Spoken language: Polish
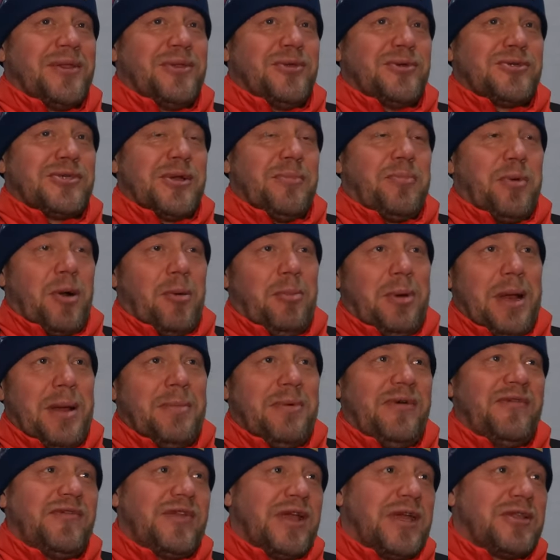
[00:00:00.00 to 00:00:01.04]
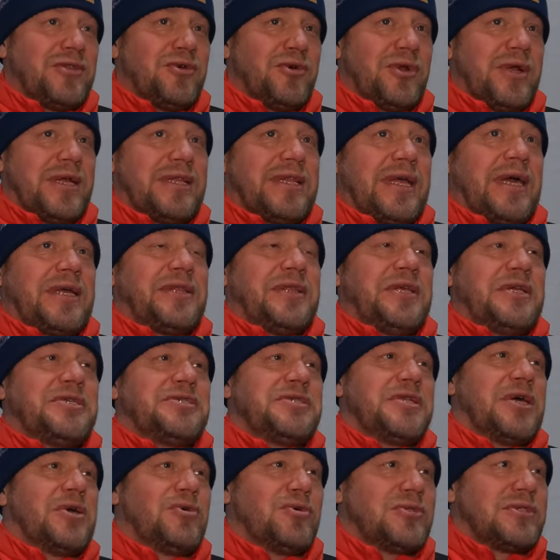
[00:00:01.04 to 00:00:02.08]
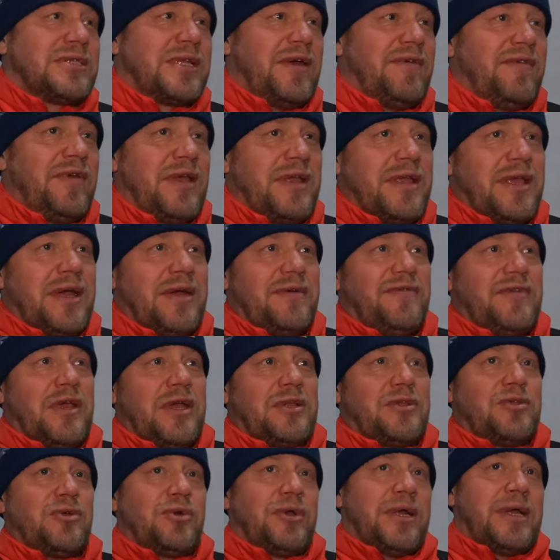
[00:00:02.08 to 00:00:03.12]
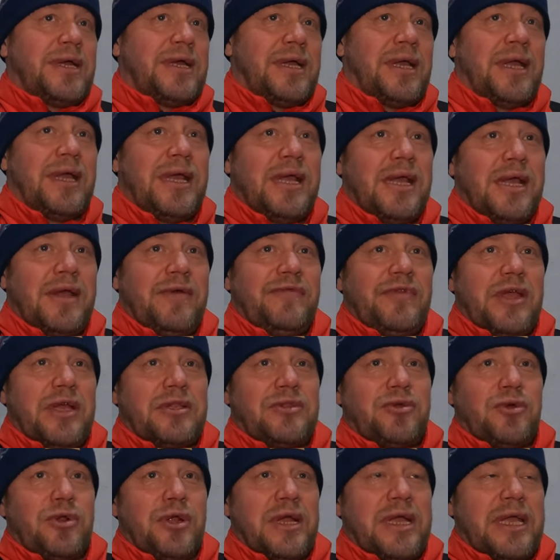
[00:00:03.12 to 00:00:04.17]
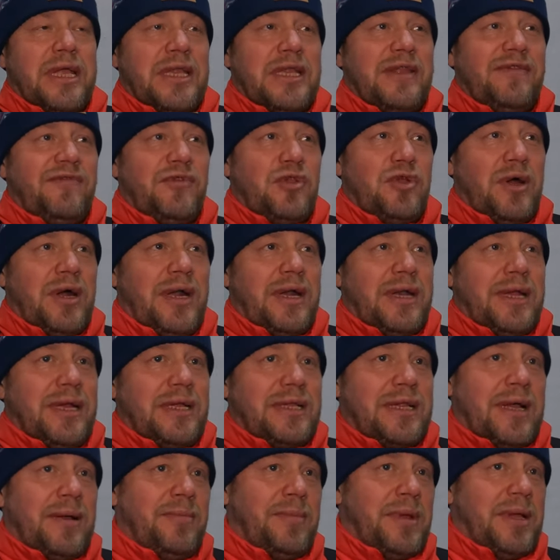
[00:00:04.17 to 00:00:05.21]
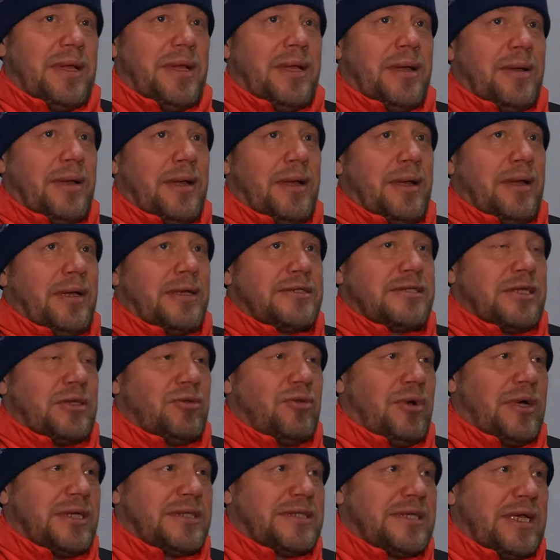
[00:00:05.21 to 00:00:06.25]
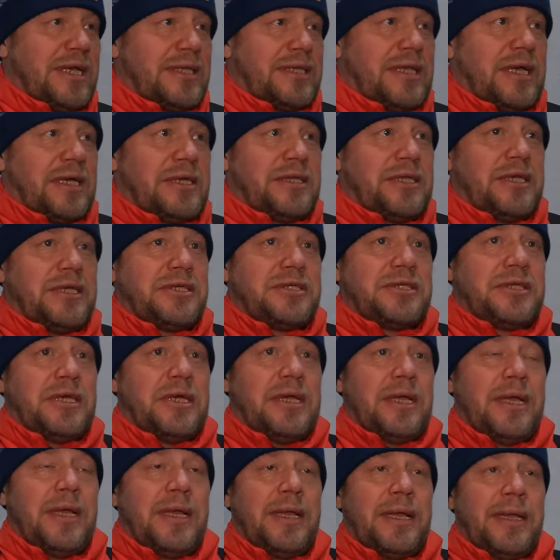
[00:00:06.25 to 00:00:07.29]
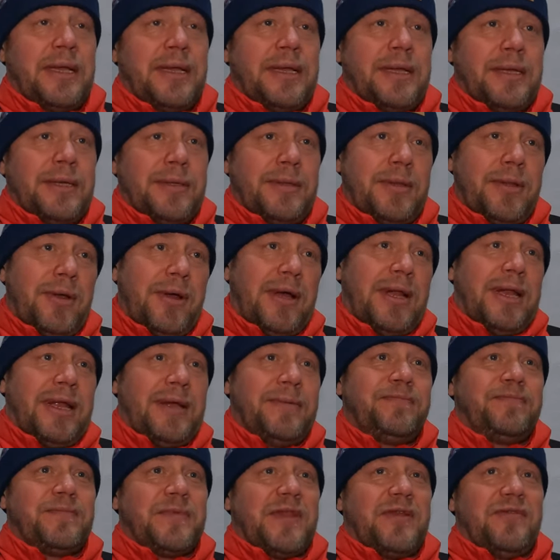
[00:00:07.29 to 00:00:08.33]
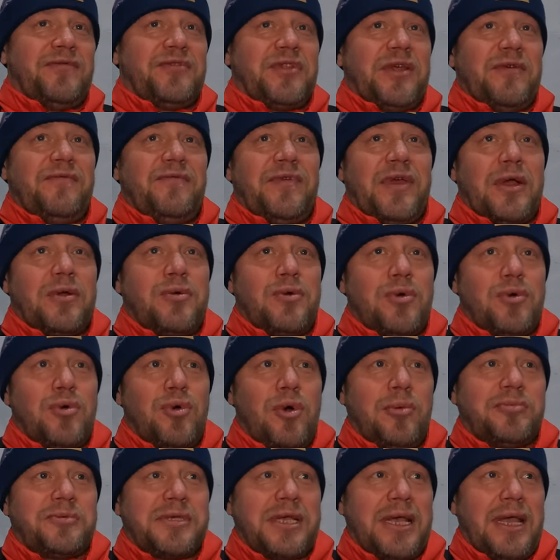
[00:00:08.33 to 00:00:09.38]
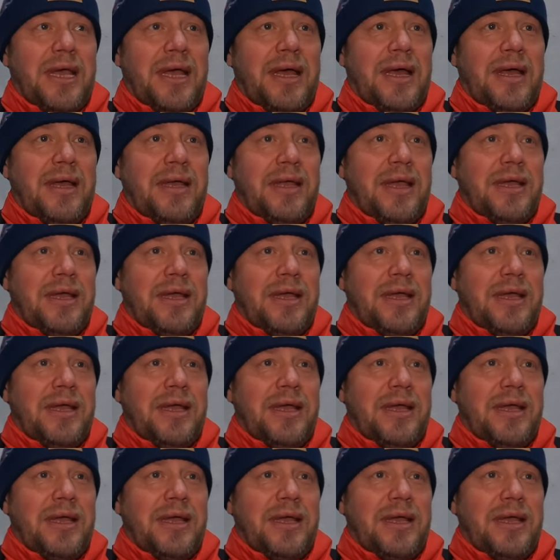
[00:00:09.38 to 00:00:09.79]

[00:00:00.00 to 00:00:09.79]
duże problemy w niektórych taktycznych ustawieniach, w niektórych, niektórych indywidualnych tam sytuacjach taktycznych no ale w tym wieku chłopcy, ja,